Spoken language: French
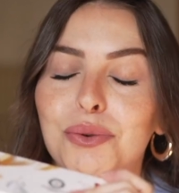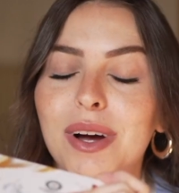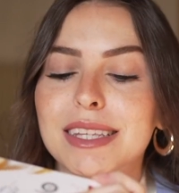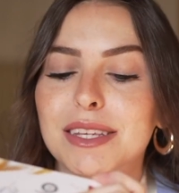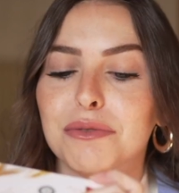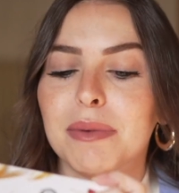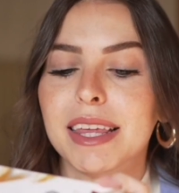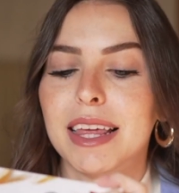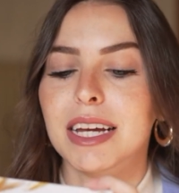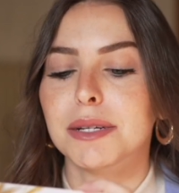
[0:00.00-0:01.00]
crois que c'est du
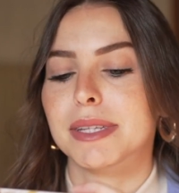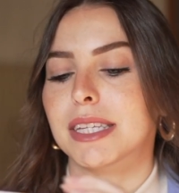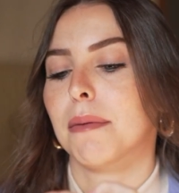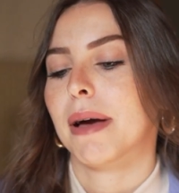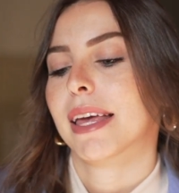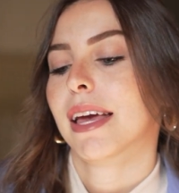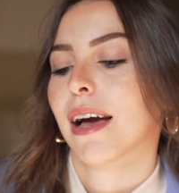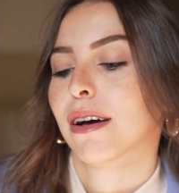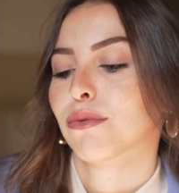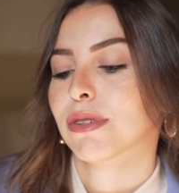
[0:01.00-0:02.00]
maquillage parce qu'il y a marqué
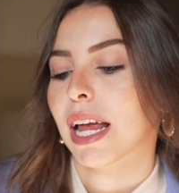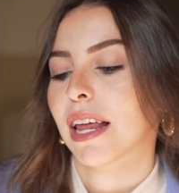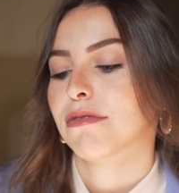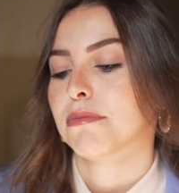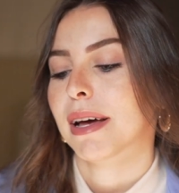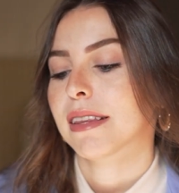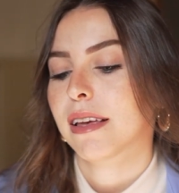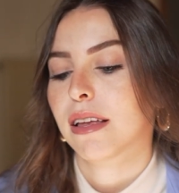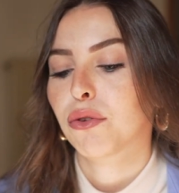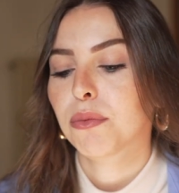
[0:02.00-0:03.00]
un rouge à lèvres mat
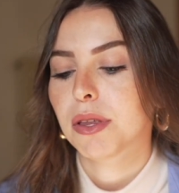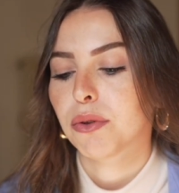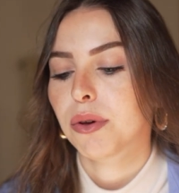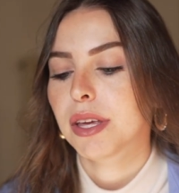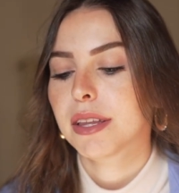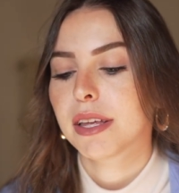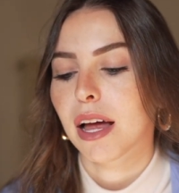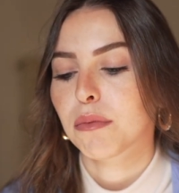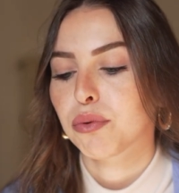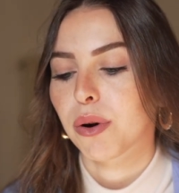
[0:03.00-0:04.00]
et lumineux,
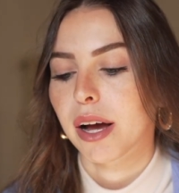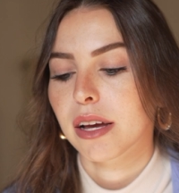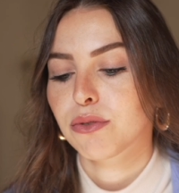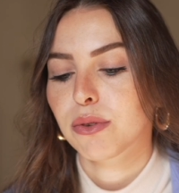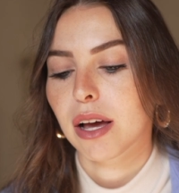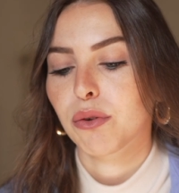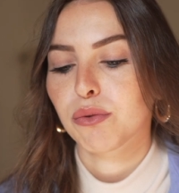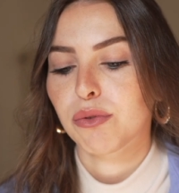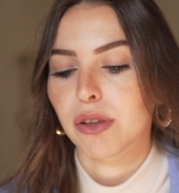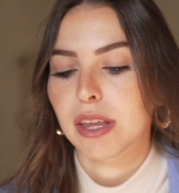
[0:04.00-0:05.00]
idéal pour un résultat
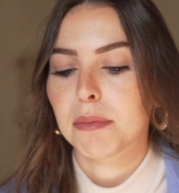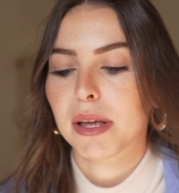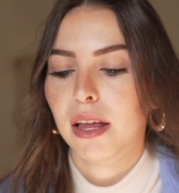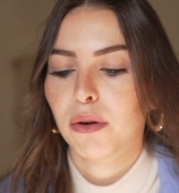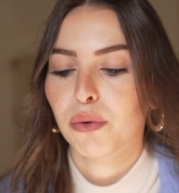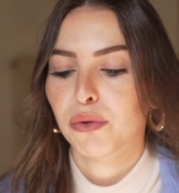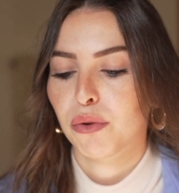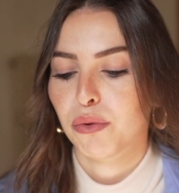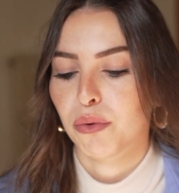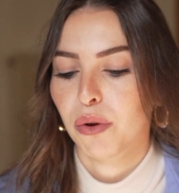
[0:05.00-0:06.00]
confortable et longue
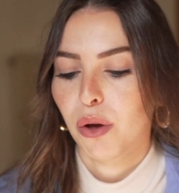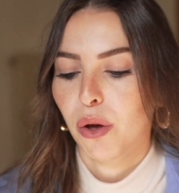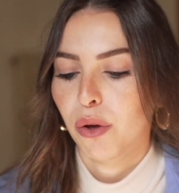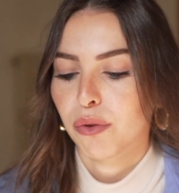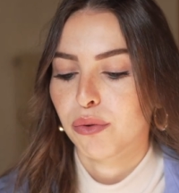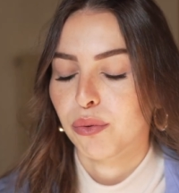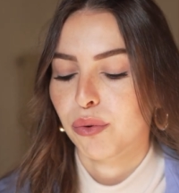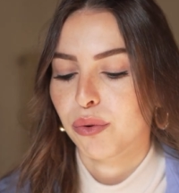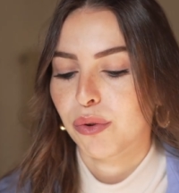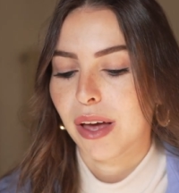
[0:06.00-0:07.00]
tenue.
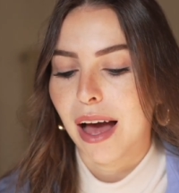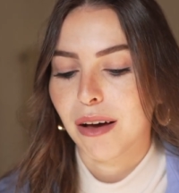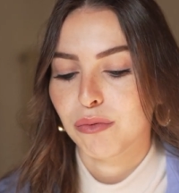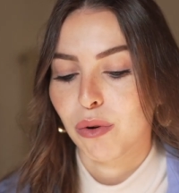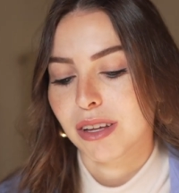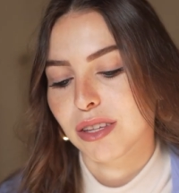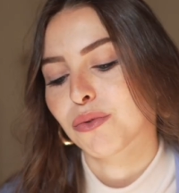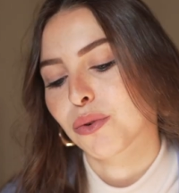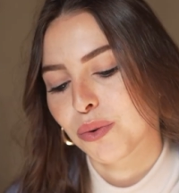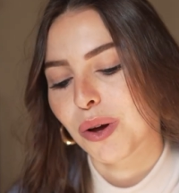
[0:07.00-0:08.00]
Donc, à voir
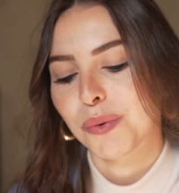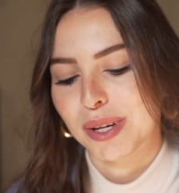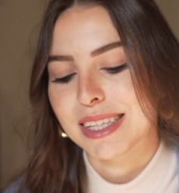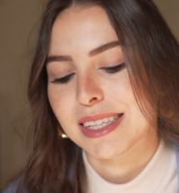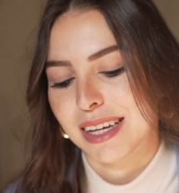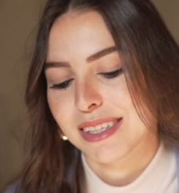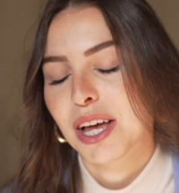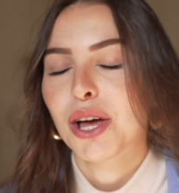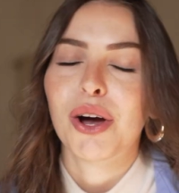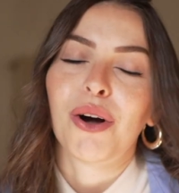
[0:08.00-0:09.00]
niveau couleur, ouais, c'est ça.
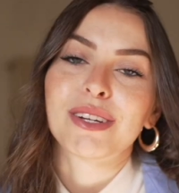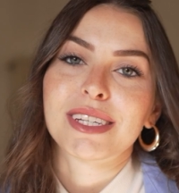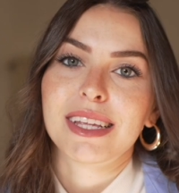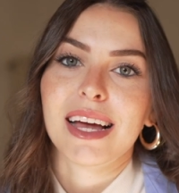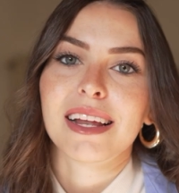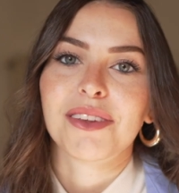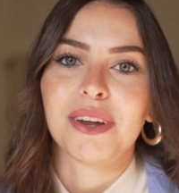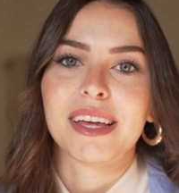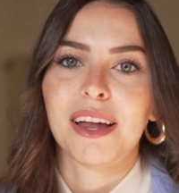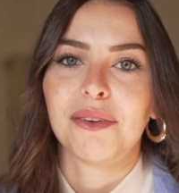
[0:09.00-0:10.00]
En général, dans
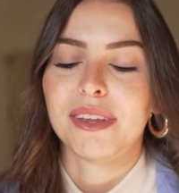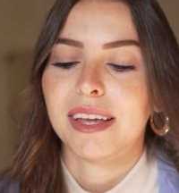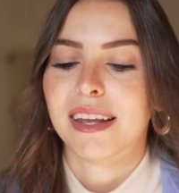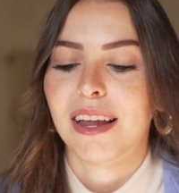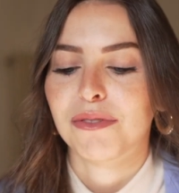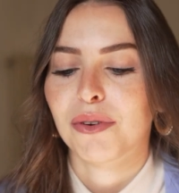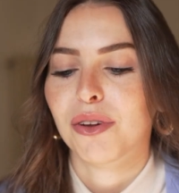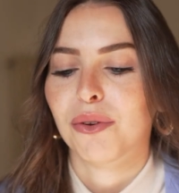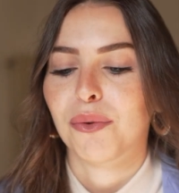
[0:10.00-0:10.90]
les calendriers de l'Avent,